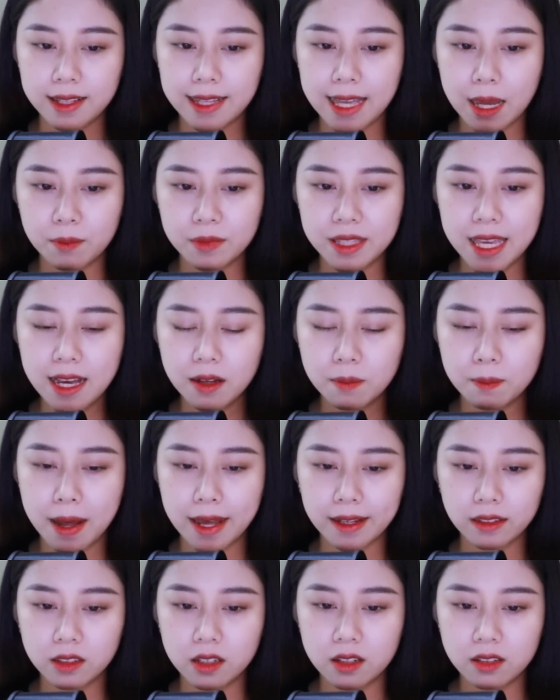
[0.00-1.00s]
cảm giác
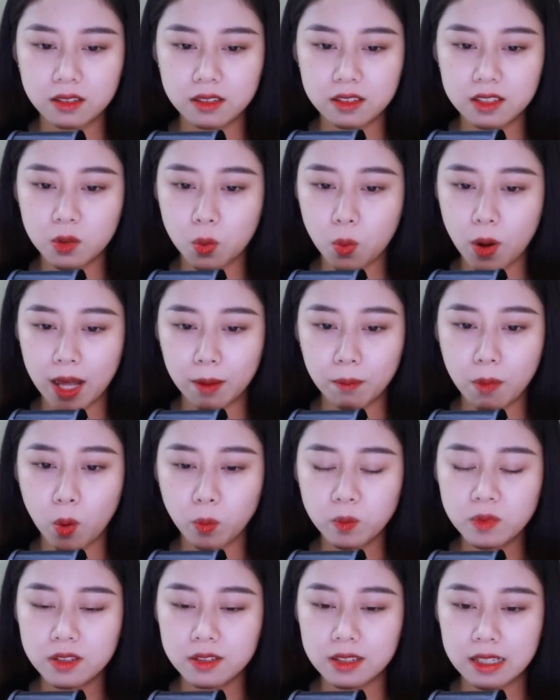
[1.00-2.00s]
bản thân như quả
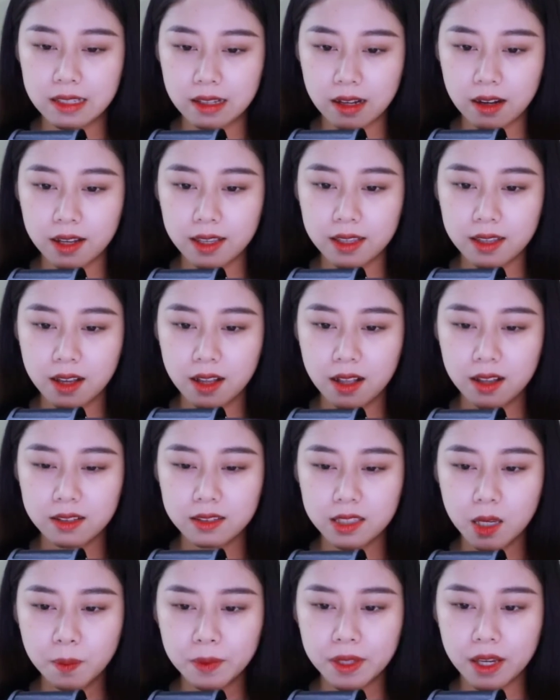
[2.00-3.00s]
bóng xì hơi,
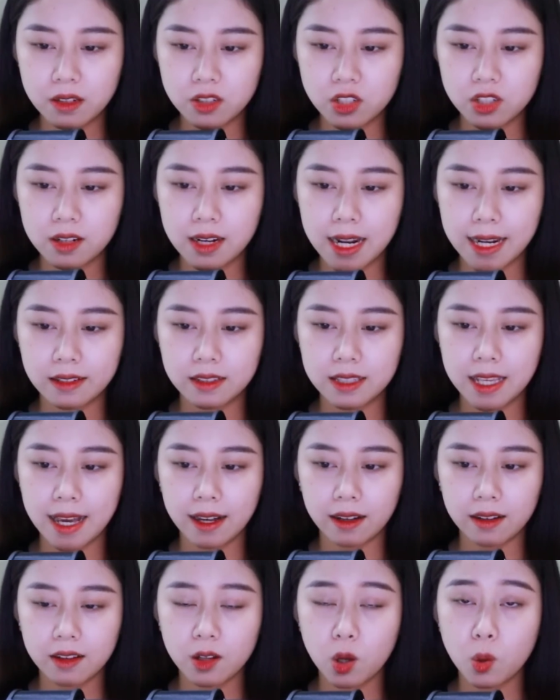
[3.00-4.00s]
chấp nhận sự lành
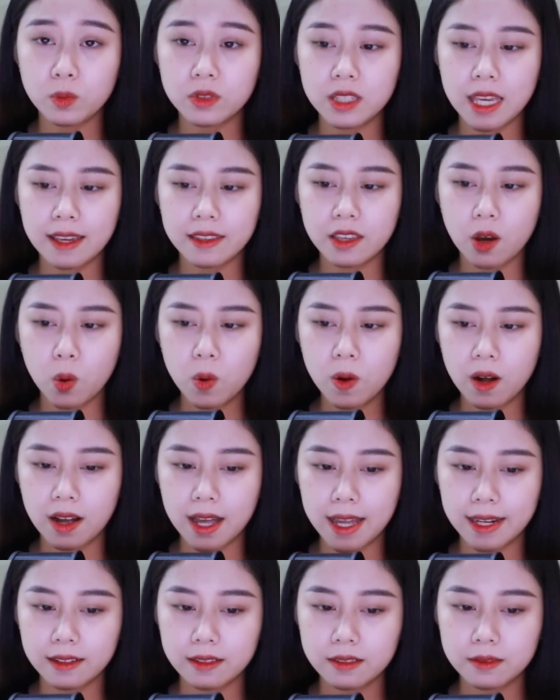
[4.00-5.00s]
nhạt không che giấu ở
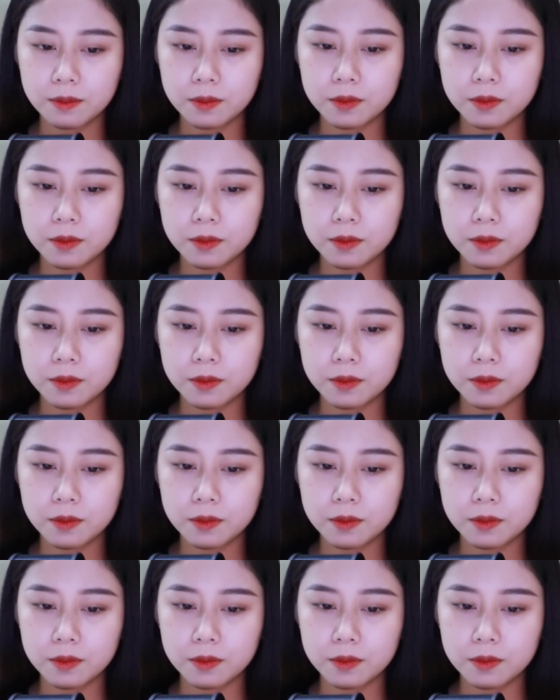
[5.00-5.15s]
anh.